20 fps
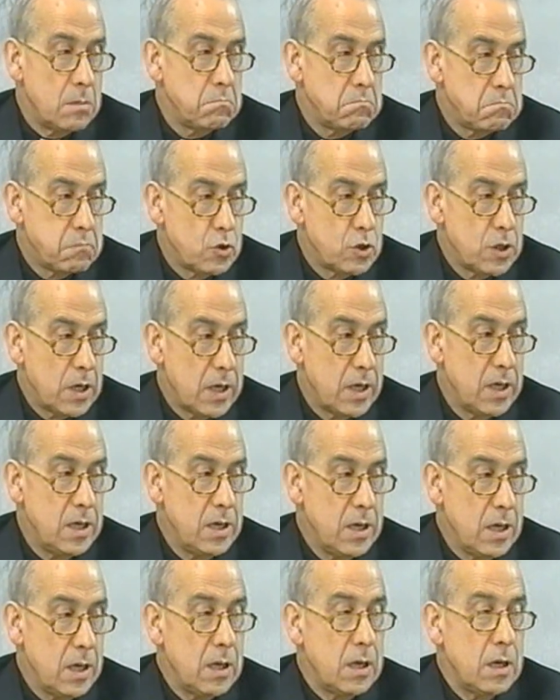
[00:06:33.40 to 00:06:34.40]
Pues
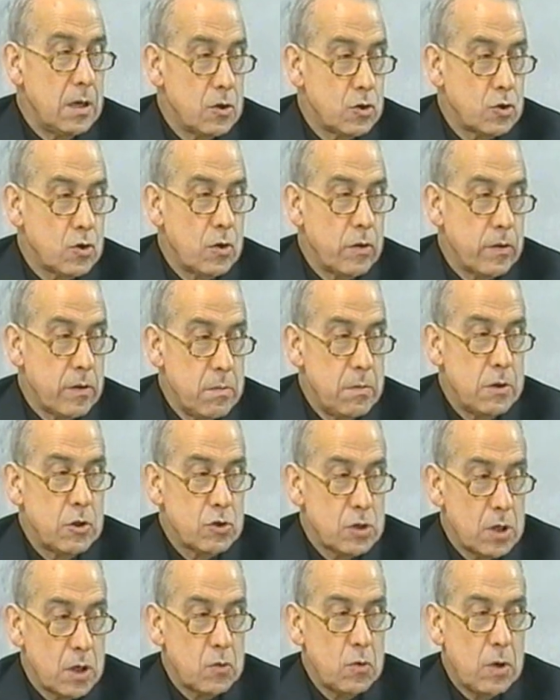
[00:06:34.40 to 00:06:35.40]
aquí los
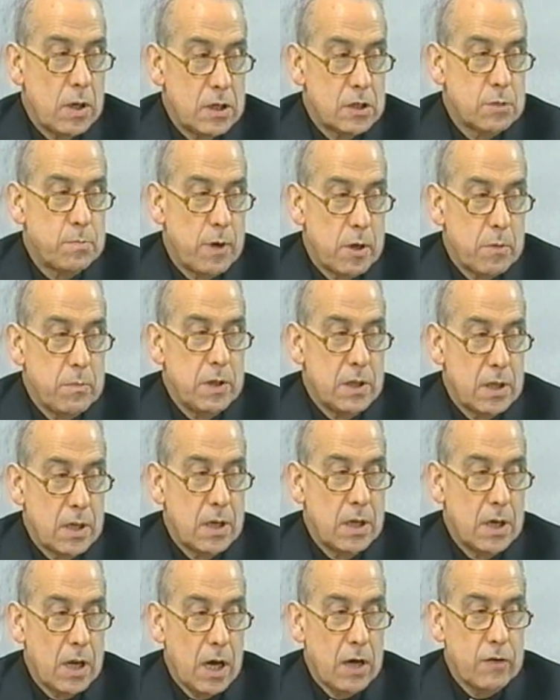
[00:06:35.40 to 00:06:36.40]
conocimientos actuales
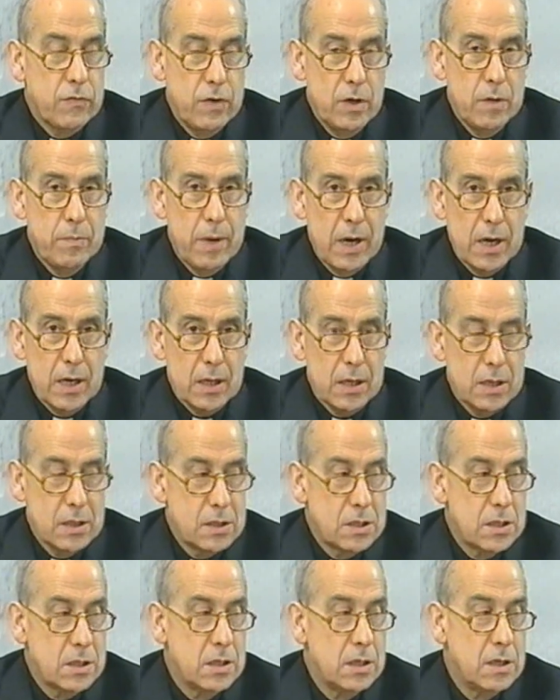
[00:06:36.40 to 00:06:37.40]
permiten afirmar que
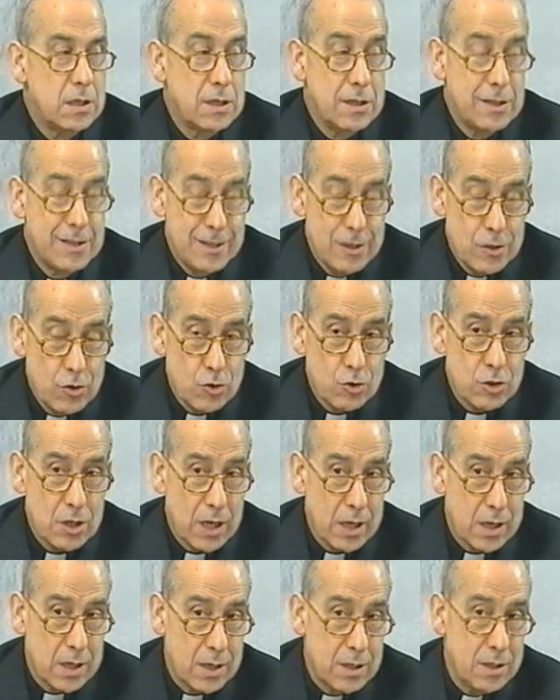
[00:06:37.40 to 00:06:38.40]
si Dios
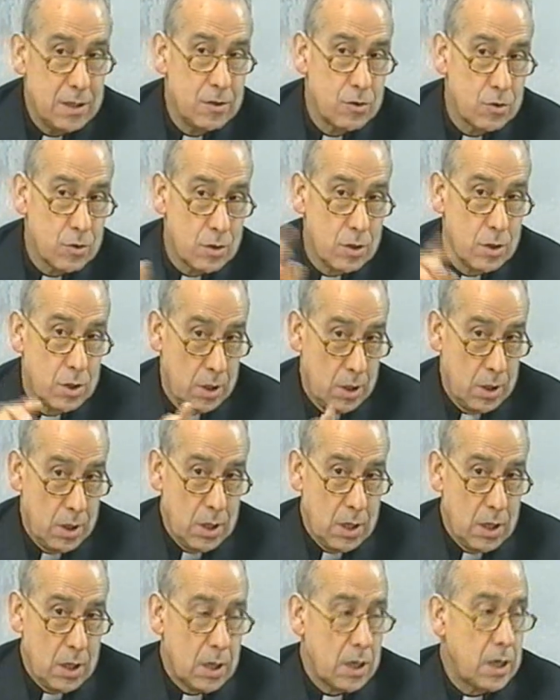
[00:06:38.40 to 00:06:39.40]
ha querido
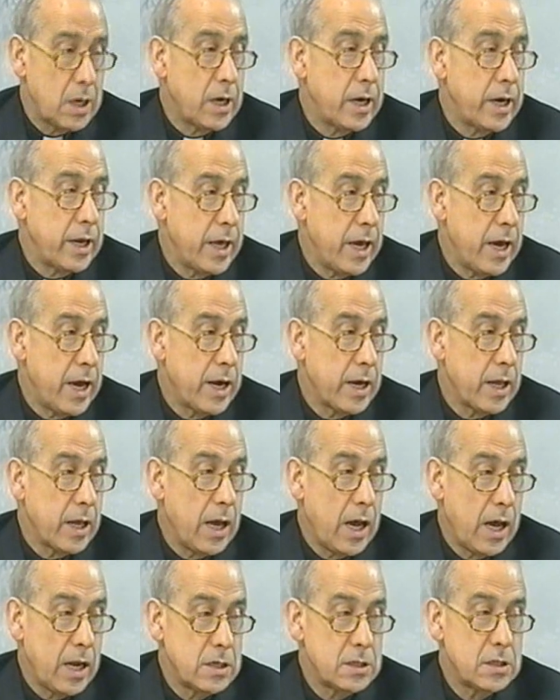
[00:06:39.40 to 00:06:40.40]
crear
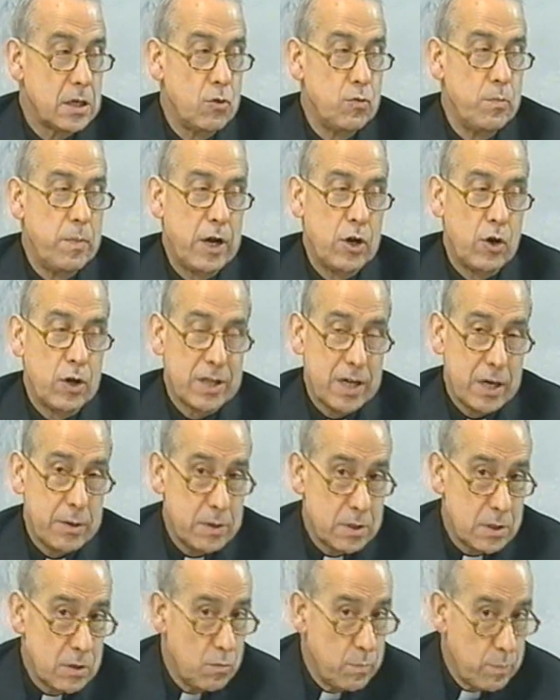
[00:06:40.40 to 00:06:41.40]
al ser humano a
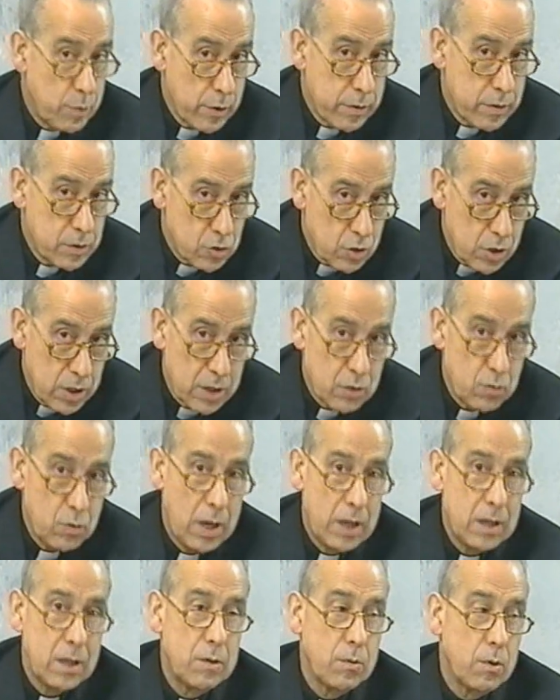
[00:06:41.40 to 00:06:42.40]
través de un proceso
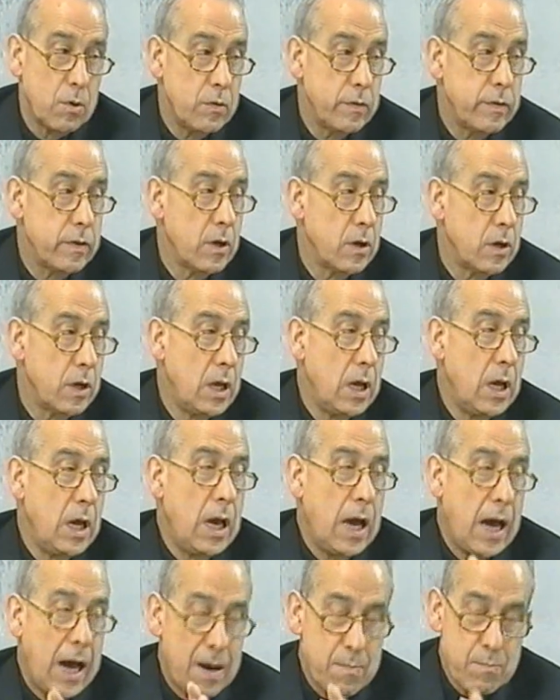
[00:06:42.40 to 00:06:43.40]
natural de evolución,
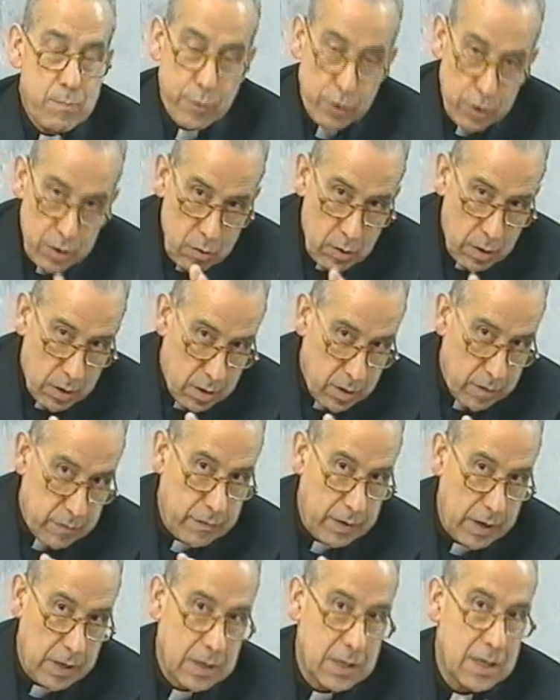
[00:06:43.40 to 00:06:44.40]
han podido hacer
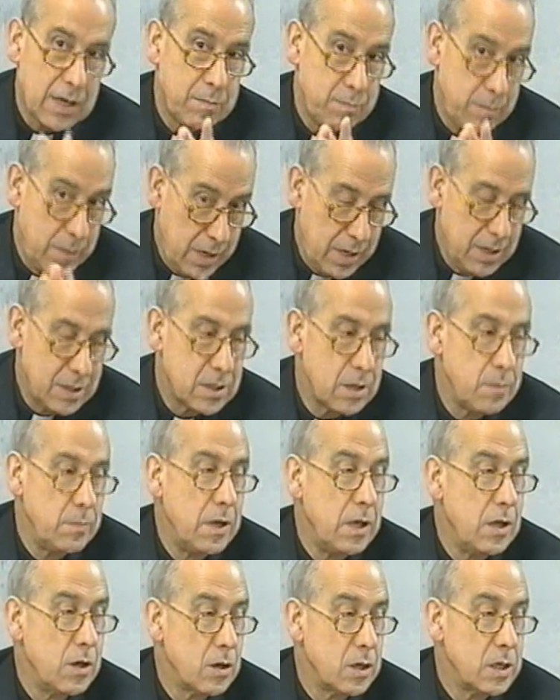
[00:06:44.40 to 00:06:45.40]
falta miles de
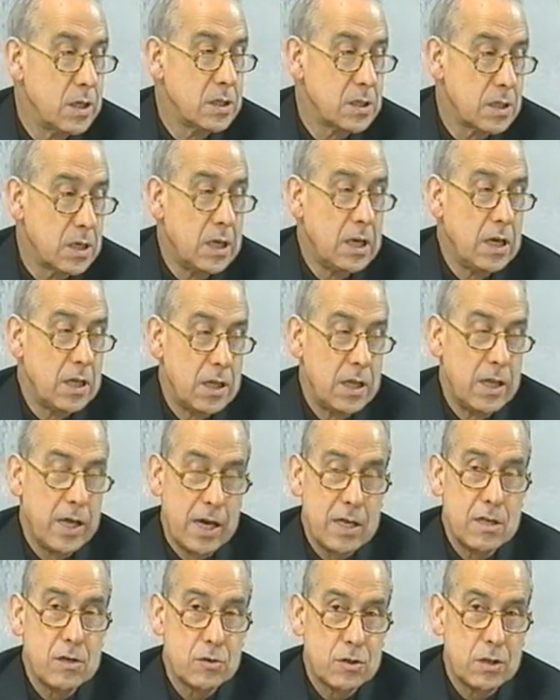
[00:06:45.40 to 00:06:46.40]
millones de
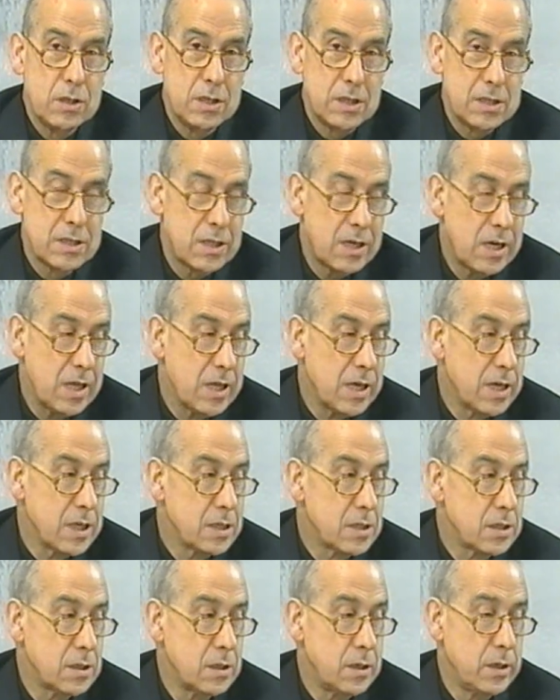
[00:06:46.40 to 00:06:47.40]
años y de estrellas.